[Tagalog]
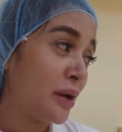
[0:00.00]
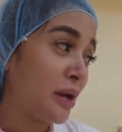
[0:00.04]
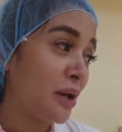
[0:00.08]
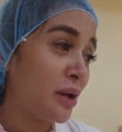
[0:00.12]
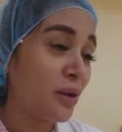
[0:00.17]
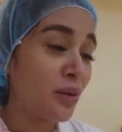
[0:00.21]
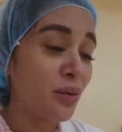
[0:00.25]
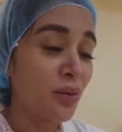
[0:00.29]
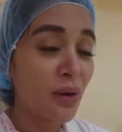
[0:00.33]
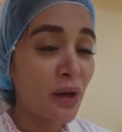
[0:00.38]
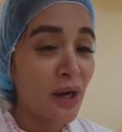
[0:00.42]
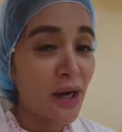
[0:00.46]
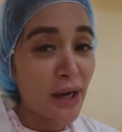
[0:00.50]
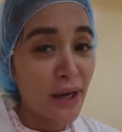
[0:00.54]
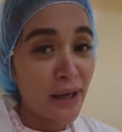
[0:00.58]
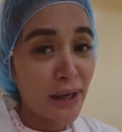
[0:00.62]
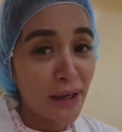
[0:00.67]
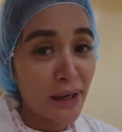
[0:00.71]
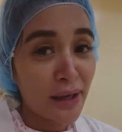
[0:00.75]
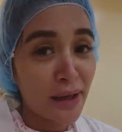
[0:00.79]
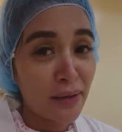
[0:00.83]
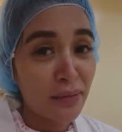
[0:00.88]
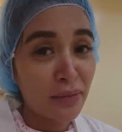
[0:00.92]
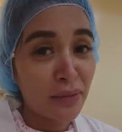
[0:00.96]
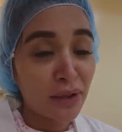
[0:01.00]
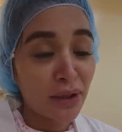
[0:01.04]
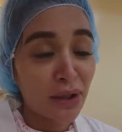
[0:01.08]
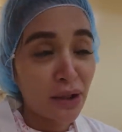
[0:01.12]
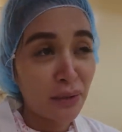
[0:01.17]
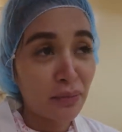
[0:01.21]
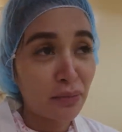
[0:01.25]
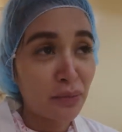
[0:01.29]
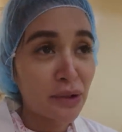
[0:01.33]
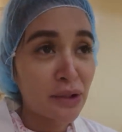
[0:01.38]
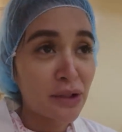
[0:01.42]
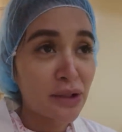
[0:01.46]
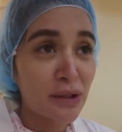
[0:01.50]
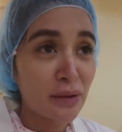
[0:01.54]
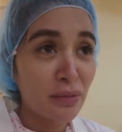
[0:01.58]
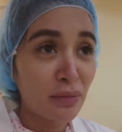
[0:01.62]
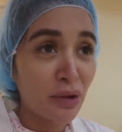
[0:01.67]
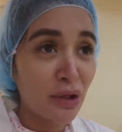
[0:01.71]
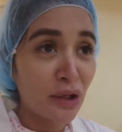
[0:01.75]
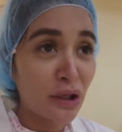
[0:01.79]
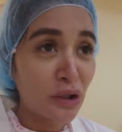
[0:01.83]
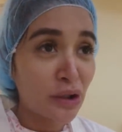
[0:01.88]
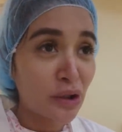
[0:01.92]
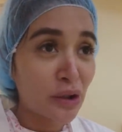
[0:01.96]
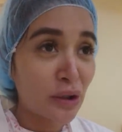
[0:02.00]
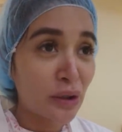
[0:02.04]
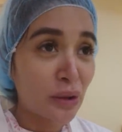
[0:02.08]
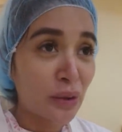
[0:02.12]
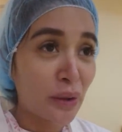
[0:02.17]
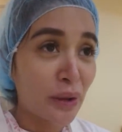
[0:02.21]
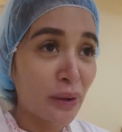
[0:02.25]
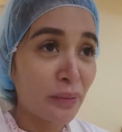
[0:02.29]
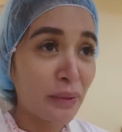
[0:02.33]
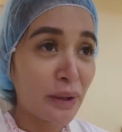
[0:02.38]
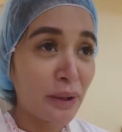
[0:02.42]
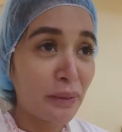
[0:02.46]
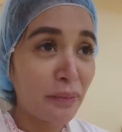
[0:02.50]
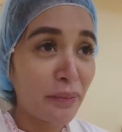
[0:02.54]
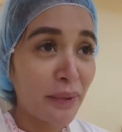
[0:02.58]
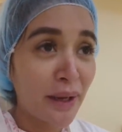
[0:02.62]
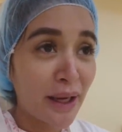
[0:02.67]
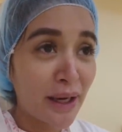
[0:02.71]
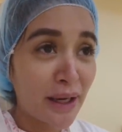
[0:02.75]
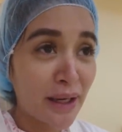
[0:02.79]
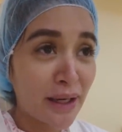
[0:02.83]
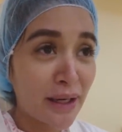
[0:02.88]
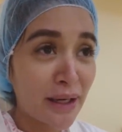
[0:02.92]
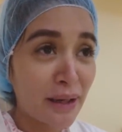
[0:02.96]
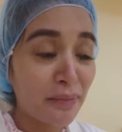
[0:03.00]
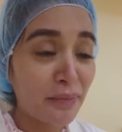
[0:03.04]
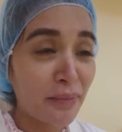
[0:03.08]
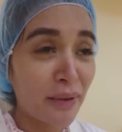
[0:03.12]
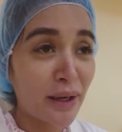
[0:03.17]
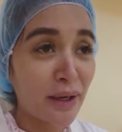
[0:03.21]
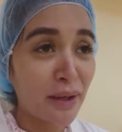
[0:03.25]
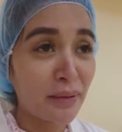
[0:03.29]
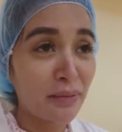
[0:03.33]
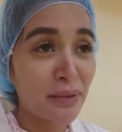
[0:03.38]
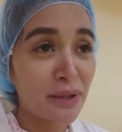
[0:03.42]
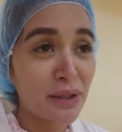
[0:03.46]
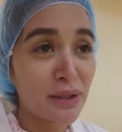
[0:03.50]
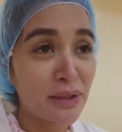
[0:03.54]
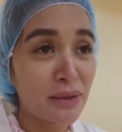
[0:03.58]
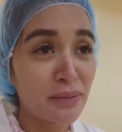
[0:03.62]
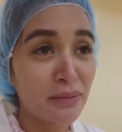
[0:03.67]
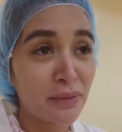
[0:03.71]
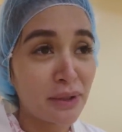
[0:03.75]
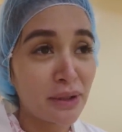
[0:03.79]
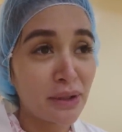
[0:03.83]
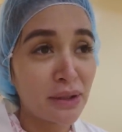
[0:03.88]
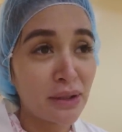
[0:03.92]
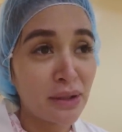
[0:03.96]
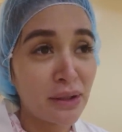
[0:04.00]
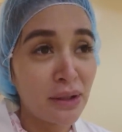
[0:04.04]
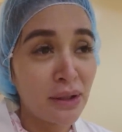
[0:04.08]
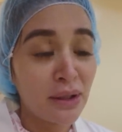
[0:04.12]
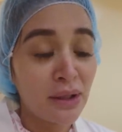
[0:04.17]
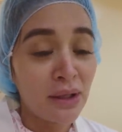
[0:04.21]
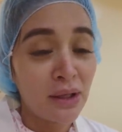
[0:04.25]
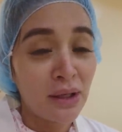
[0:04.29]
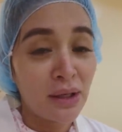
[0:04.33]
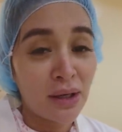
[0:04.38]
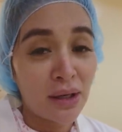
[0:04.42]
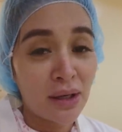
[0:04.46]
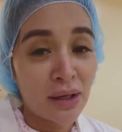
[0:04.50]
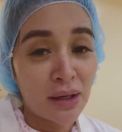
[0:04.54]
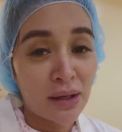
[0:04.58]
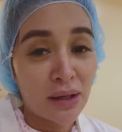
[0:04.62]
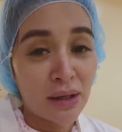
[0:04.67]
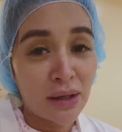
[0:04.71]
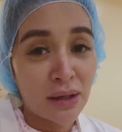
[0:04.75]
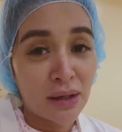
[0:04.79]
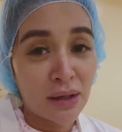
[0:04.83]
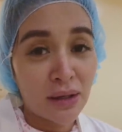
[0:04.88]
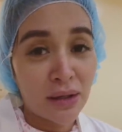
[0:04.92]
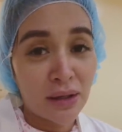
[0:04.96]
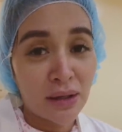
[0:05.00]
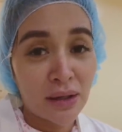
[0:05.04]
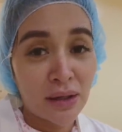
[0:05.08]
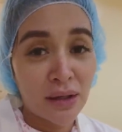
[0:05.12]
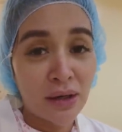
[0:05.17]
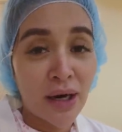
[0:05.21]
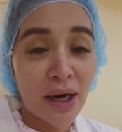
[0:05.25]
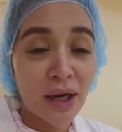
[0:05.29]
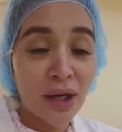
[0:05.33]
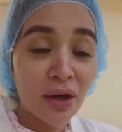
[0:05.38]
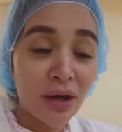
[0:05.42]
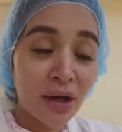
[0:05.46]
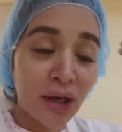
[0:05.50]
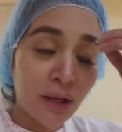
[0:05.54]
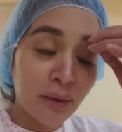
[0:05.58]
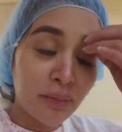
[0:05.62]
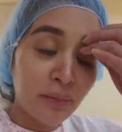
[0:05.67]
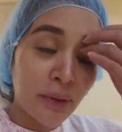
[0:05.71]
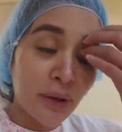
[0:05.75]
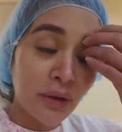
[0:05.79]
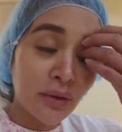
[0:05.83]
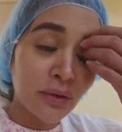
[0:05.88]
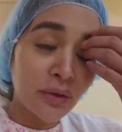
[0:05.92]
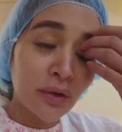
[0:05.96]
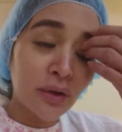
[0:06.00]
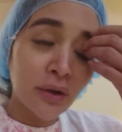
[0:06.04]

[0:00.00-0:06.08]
And kung kaya, mag-nipple stimulation daw kami ni Perry para mas mag uh, regulate pa yung